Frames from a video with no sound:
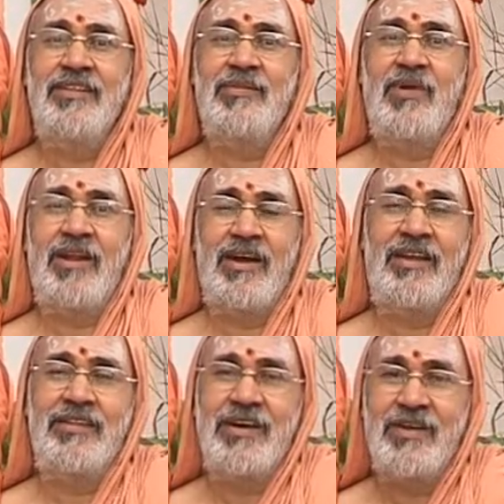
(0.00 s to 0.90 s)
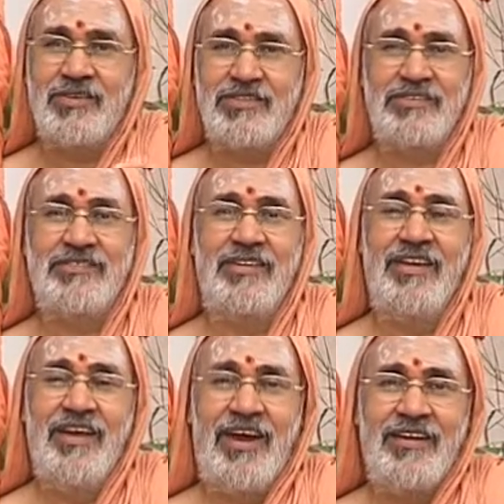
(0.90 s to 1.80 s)
యజమాని రాగానే దగ్గరకు వచ్చేస్తుంది
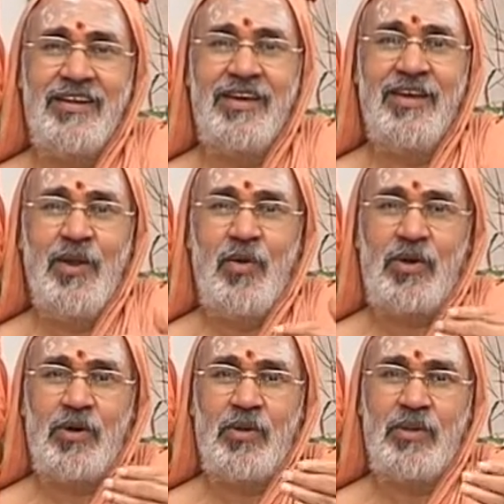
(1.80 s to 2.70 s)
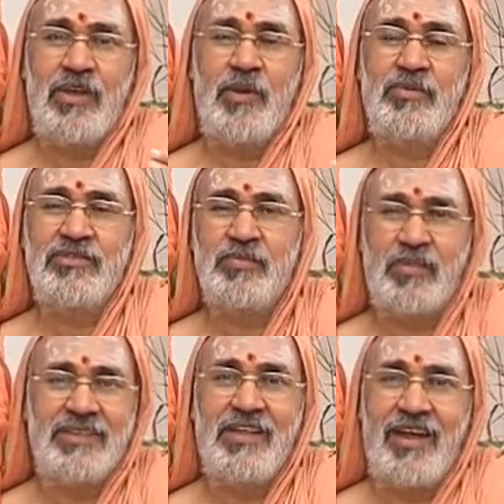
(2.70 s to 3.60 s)
అంటే ఒక హృదయపు
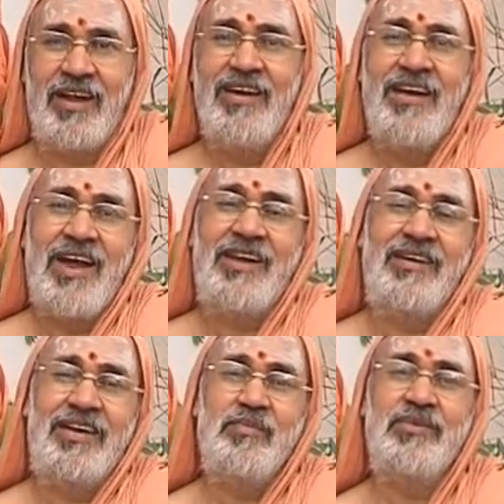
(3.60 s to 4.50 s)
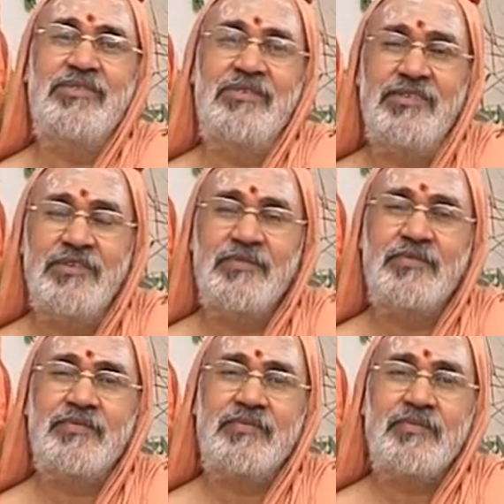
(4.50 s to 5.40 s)
స్పందన అక్కడ కనిపిస్తుంది
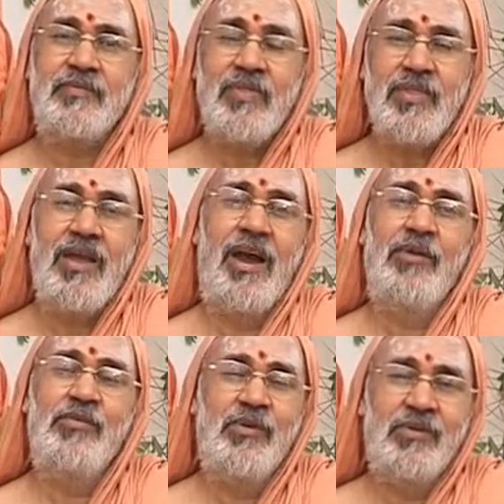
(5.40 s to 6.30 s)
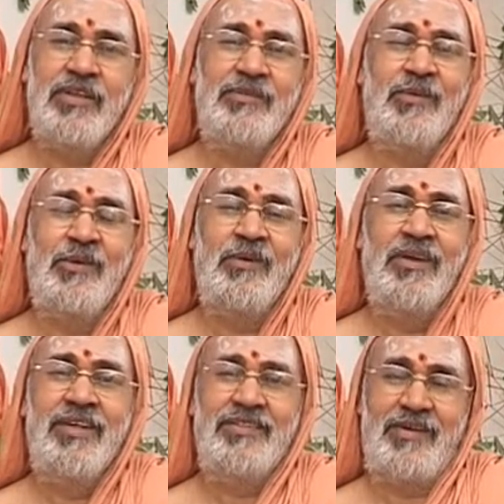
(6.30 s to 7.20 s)
ఆవులు ఎద్దులు
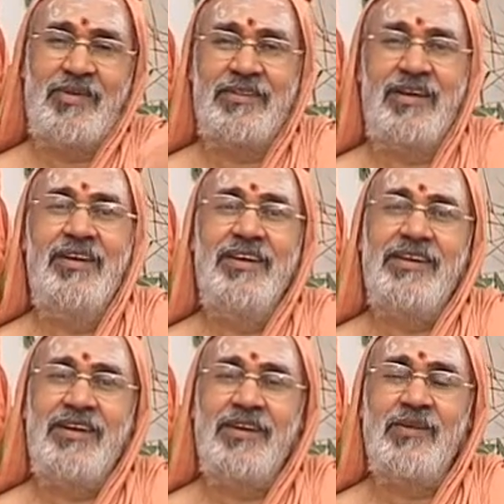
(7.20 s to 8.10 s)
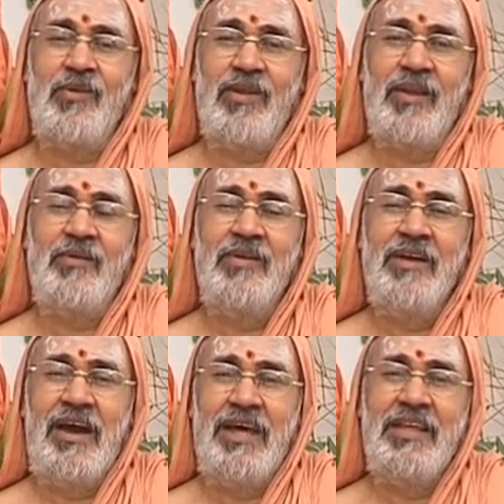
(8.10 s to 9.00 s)
తర్వాత ఇట్లాంటి గుర్రాలు
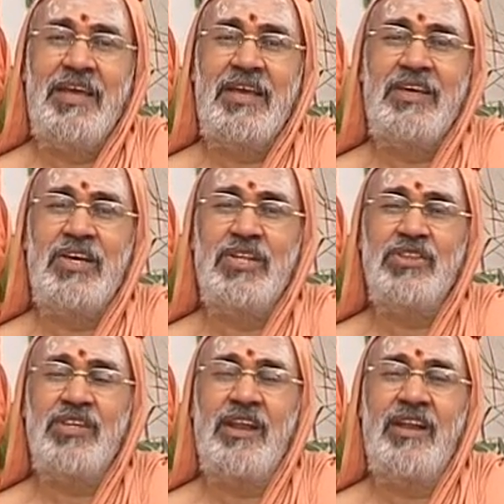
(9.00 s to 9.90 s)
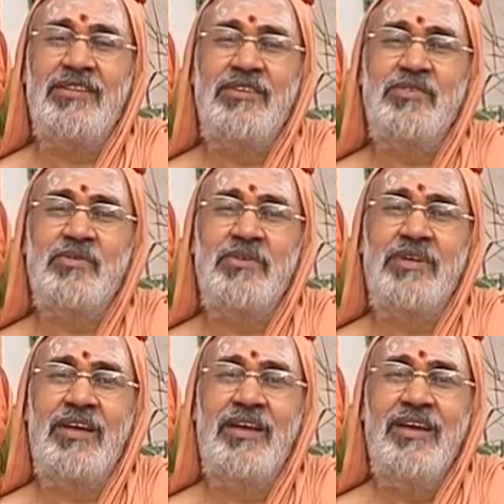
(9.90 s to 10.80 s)
అదే యంత్రంలా
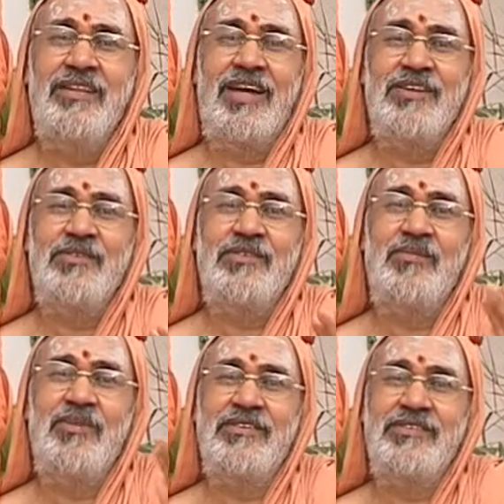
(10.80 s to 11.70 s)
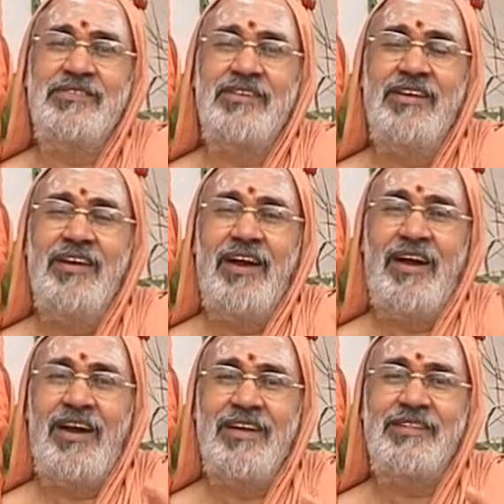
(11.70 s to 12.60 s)
తీసుకుంటే దాన్ని చూసి ముట్టి చూసి
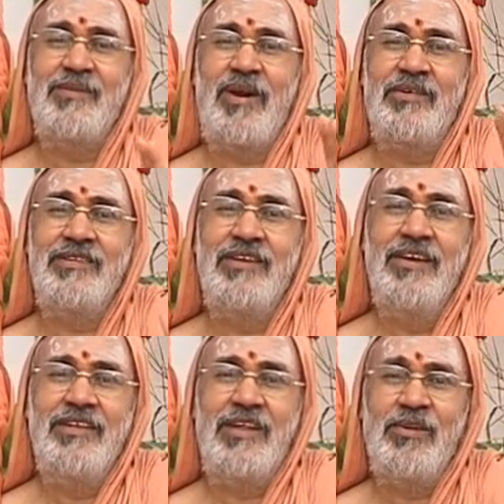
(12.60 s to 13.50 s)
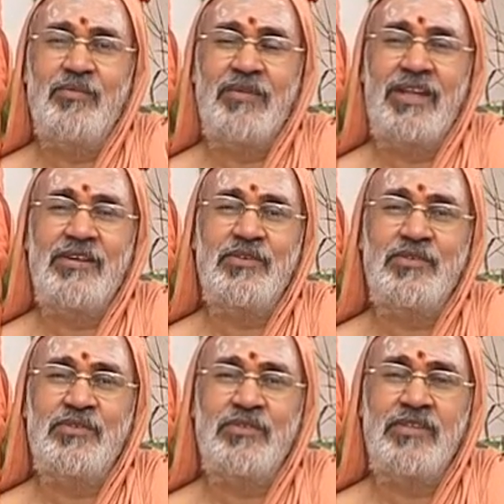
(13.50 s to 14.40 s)
ఆహా ఎంత బాగుంది నన్ను నా దిక్కు
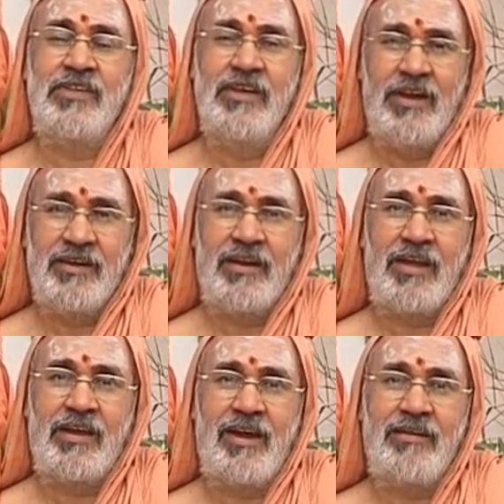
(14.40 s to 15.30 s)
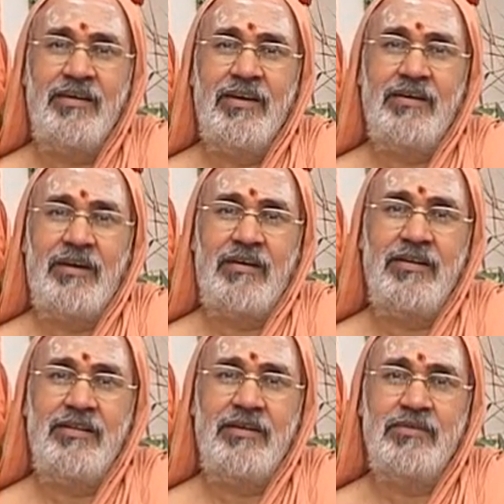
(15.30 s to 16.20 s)
చూస్తుంది అంటాడు ఆ కారు కారు
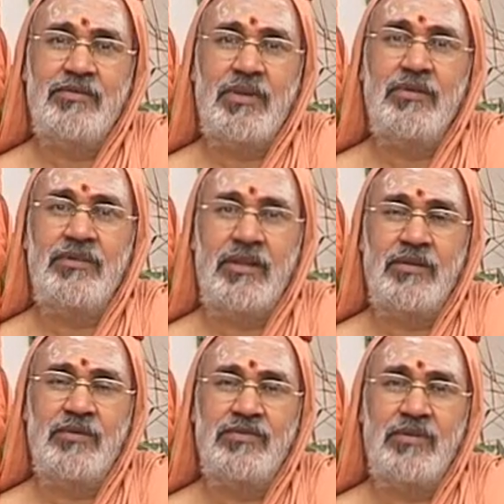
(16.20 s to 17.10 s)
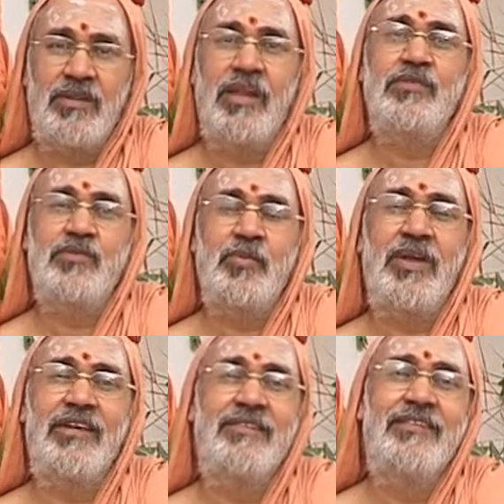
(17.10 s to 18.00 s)
నీ దిక్కు చూడదు తన దిక్కు చూడదు దానికి
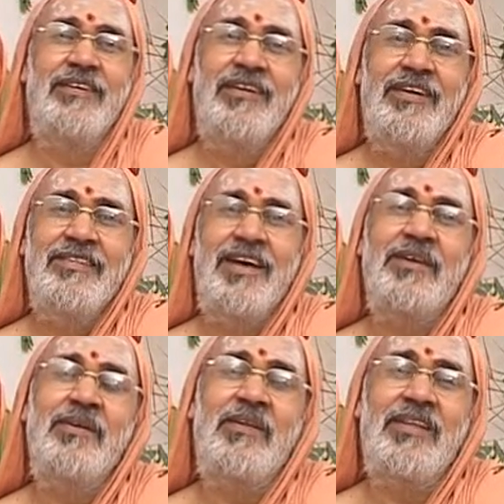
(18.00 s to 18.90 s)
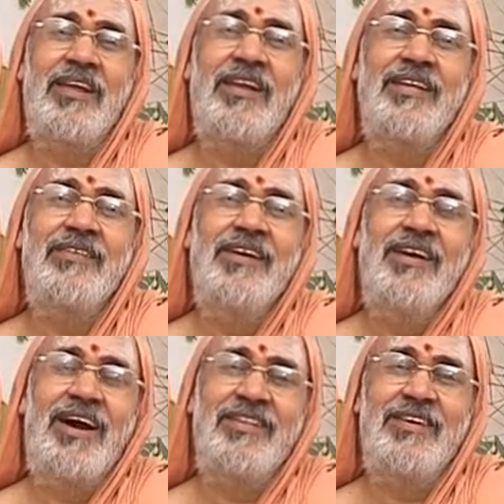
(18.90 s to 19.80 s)
చూపేలేదు దానికి హృదయం లేదు
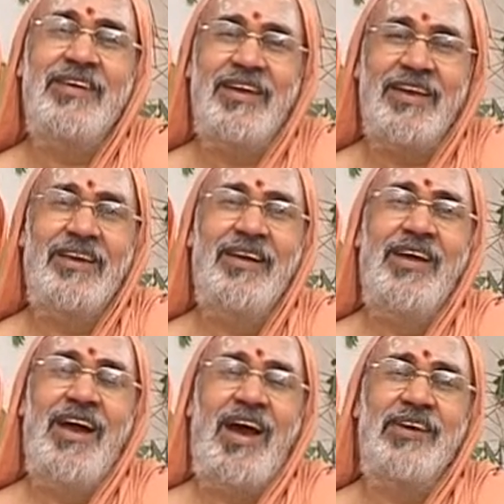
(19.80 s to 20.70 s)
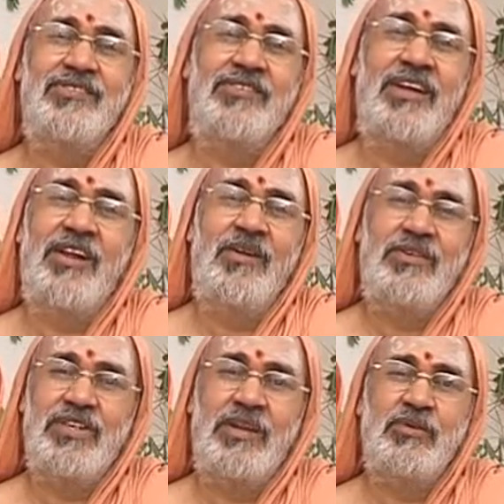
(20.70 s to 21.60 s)
అందుకే ఆ స్థానంలో
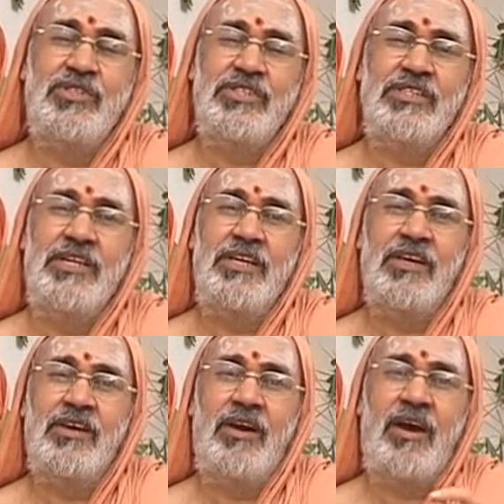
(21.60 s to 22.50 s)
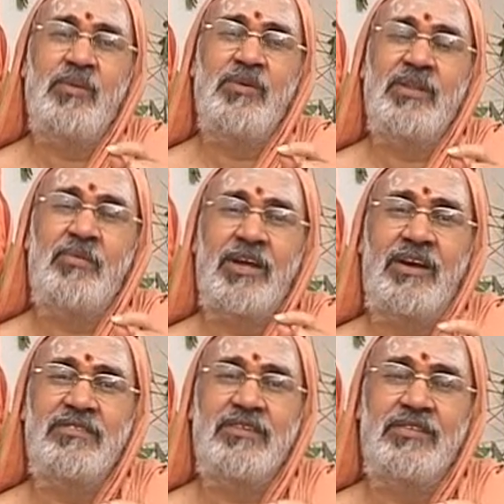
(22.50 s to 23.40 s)
జడం వచ్చిందంటే కారు మీద
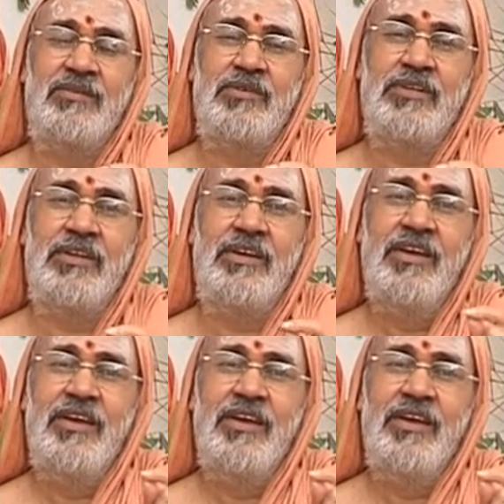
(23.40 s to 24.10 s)
మనకు ఆసక్తి ఉంటుంది